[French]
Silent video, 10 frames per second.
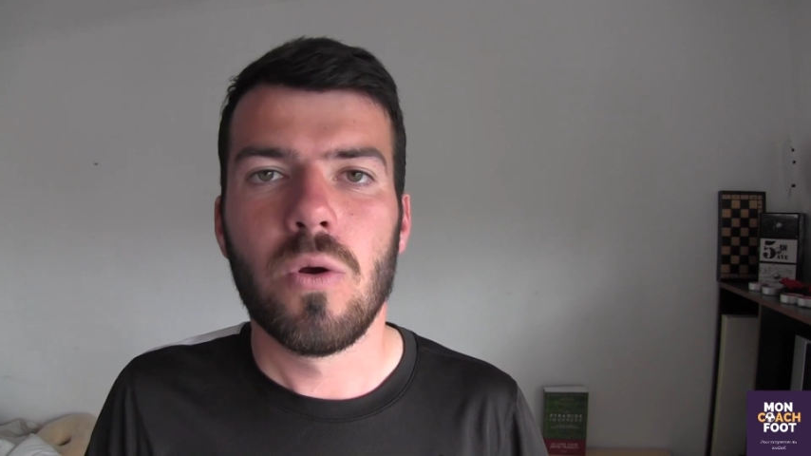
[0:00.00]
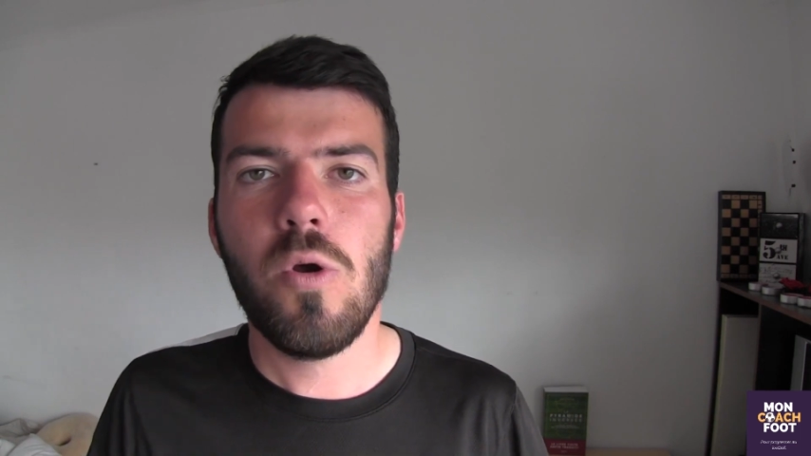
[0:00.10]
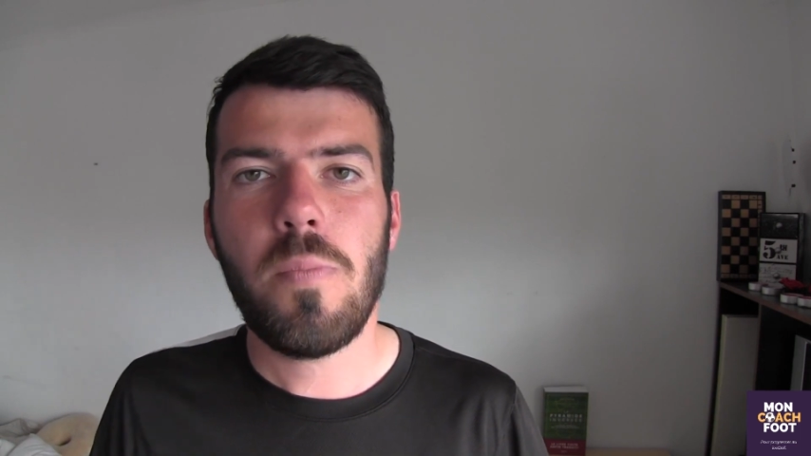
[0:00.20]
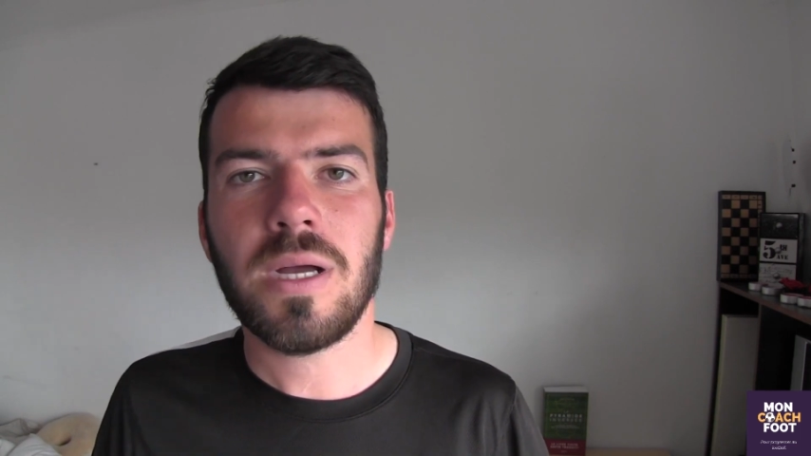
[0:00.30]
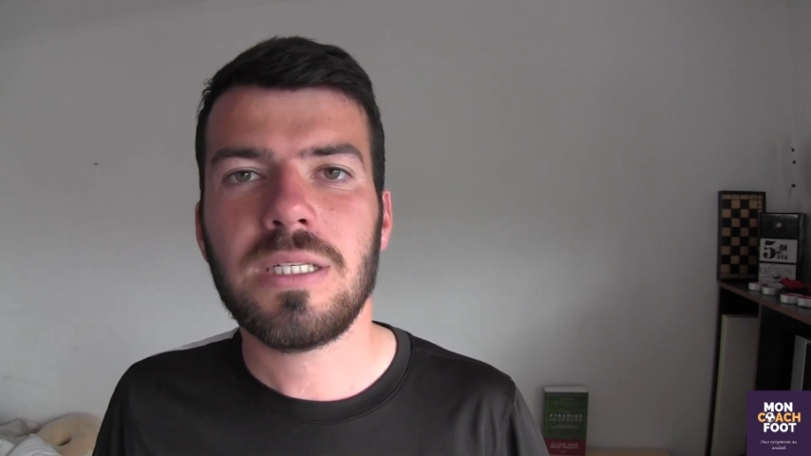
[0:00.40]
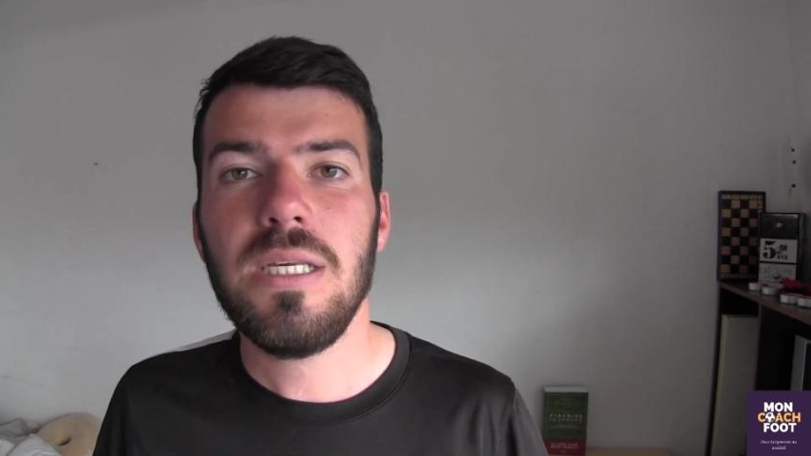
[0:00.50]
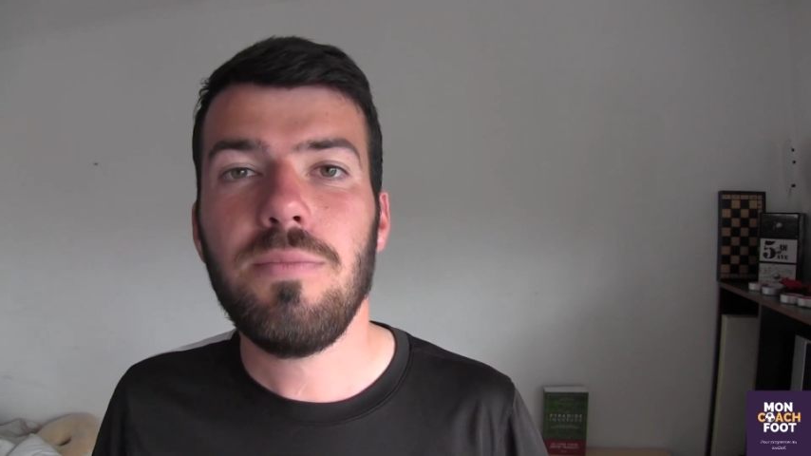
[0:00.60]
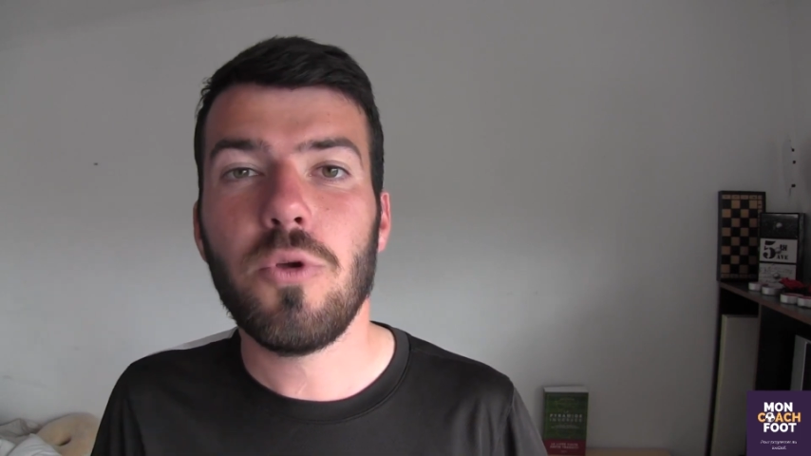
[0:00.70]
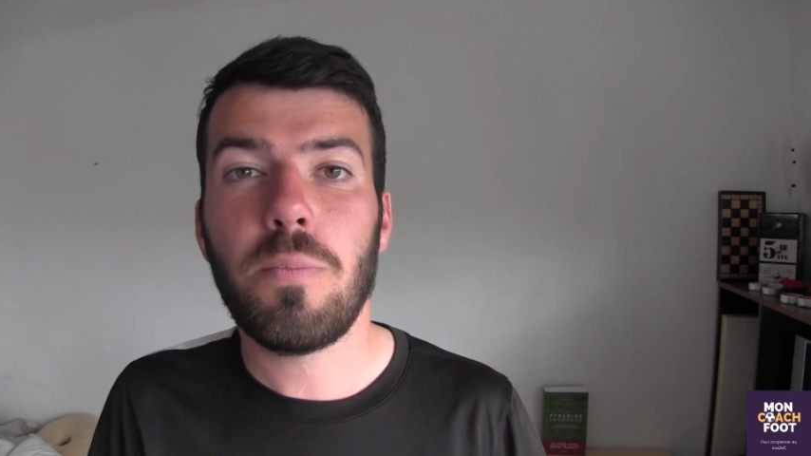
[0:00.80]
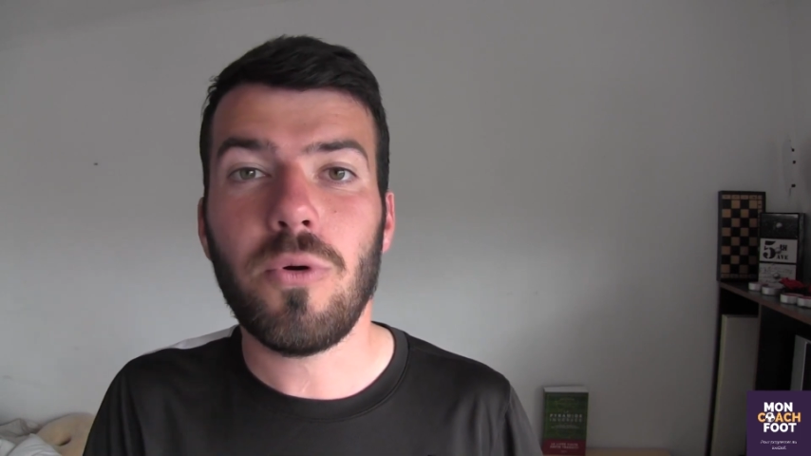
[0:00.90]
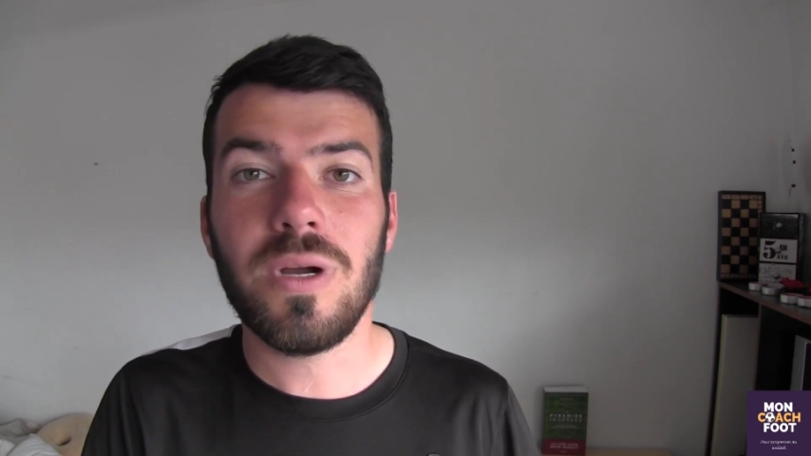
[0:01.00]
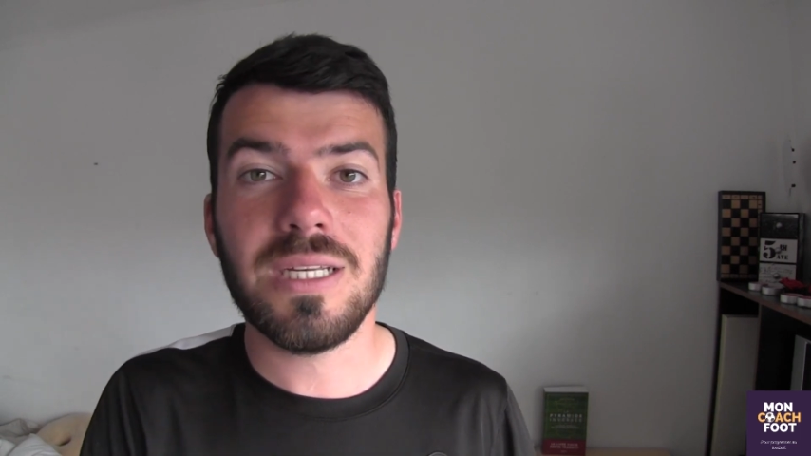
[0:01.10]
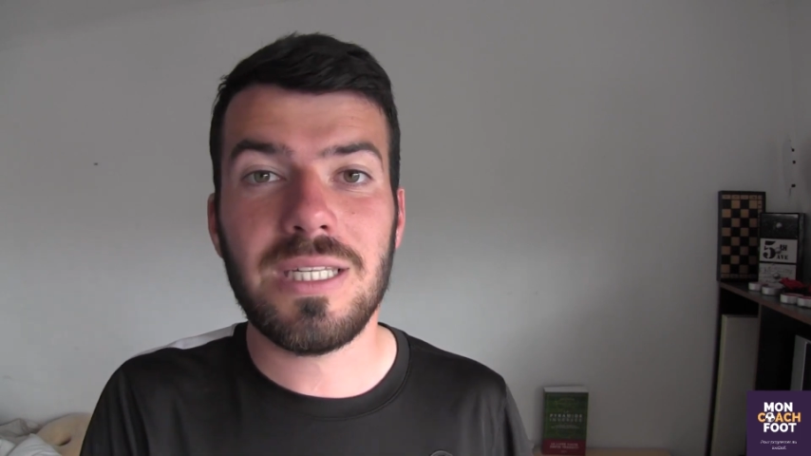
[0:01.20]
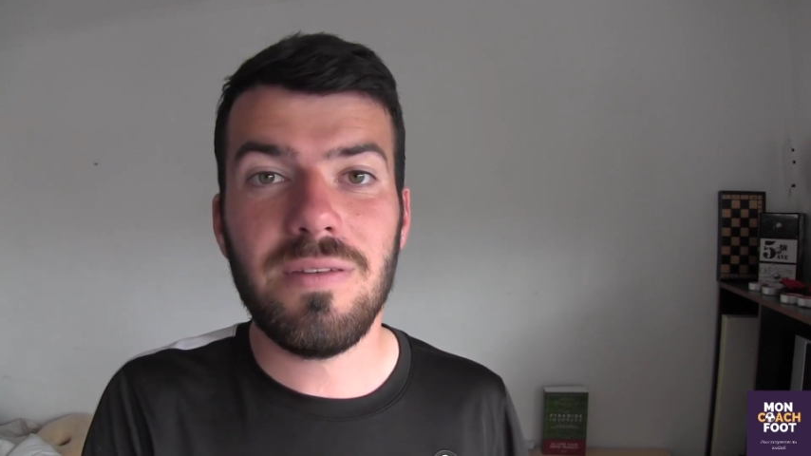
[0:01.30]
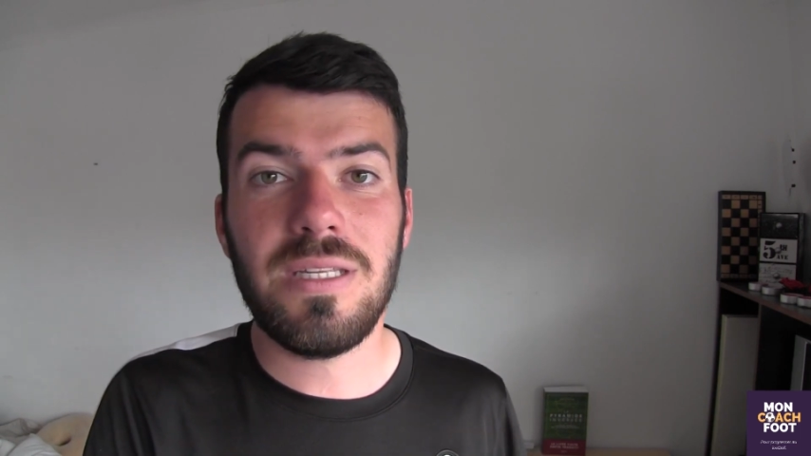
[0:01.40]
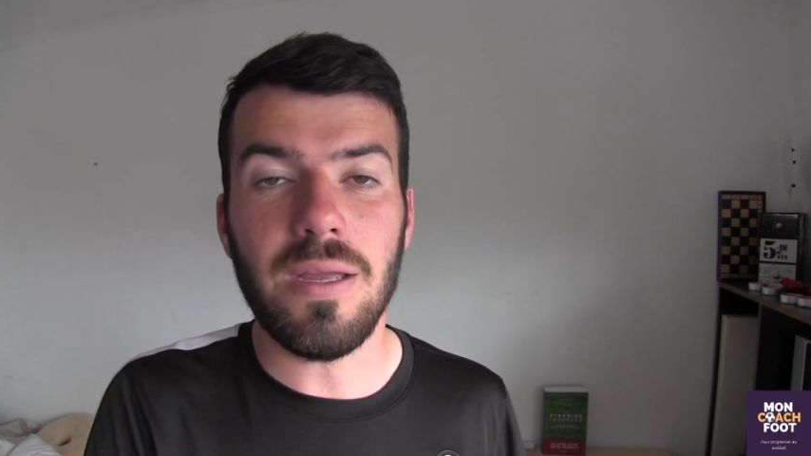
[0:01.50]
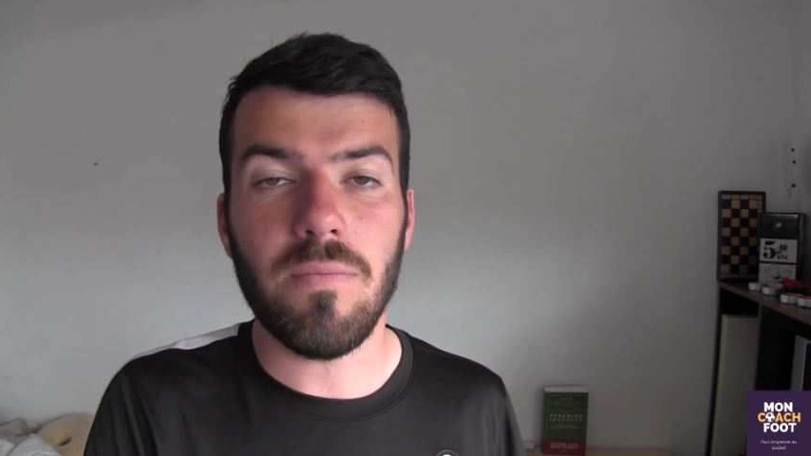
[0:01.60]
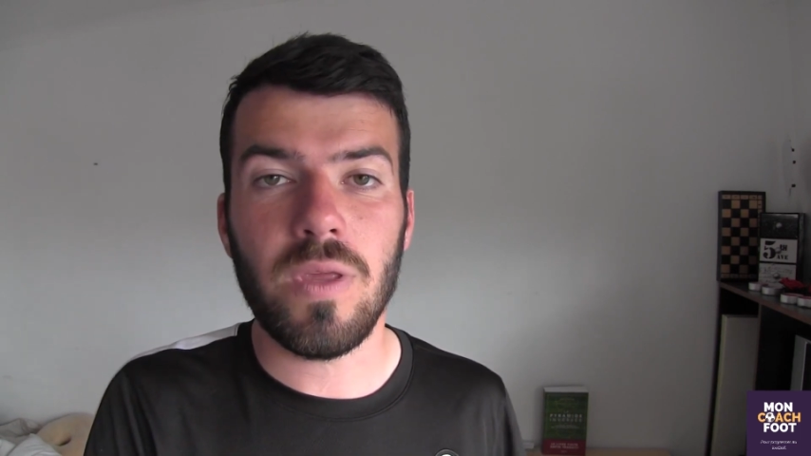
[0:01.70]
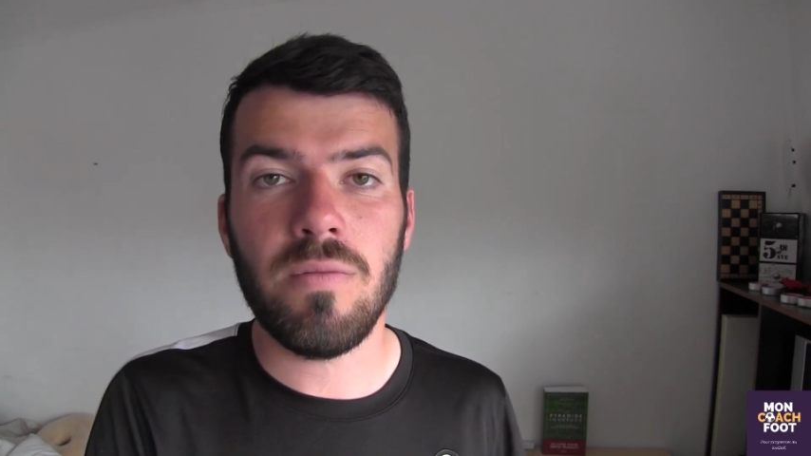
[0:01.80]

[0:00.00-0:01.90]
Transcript: Le principe de progressivité,